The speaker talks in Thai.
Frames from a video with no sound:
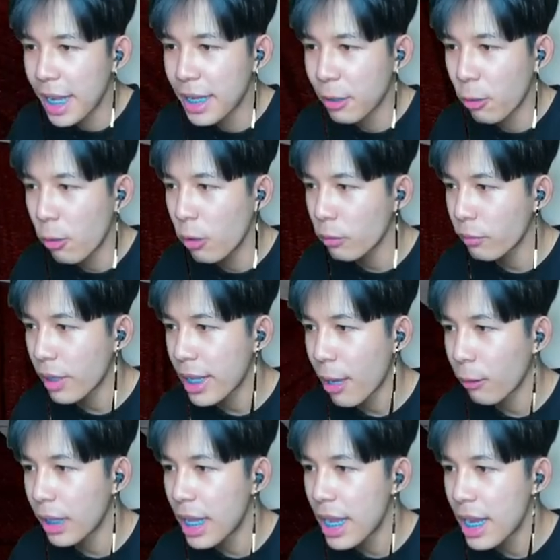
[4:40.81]
โคตรไฟเย้า
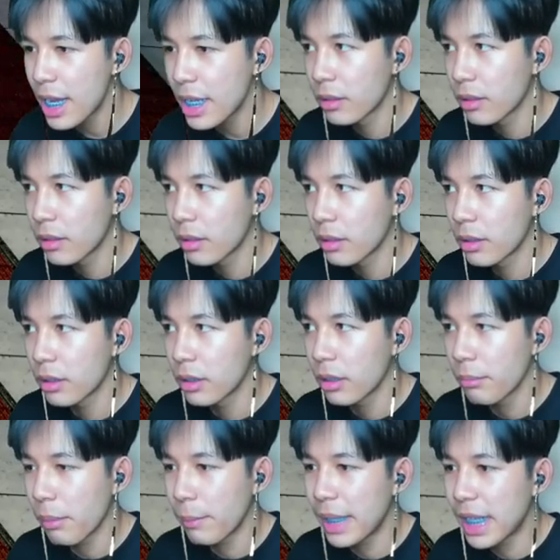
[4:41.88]
เลย
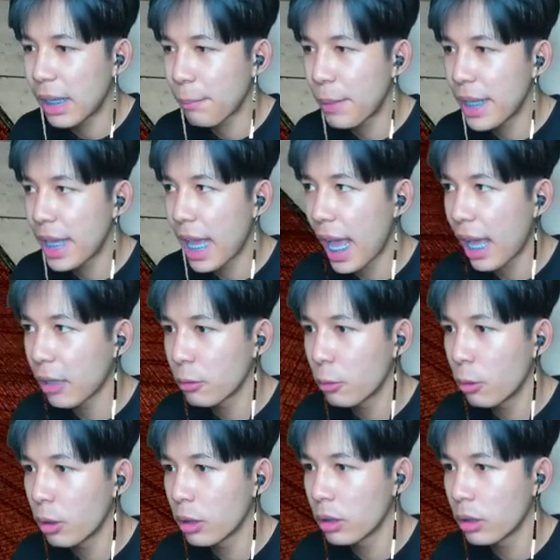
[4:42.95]
มันไม่เล่นกับพี่อ่ะ ทุกคน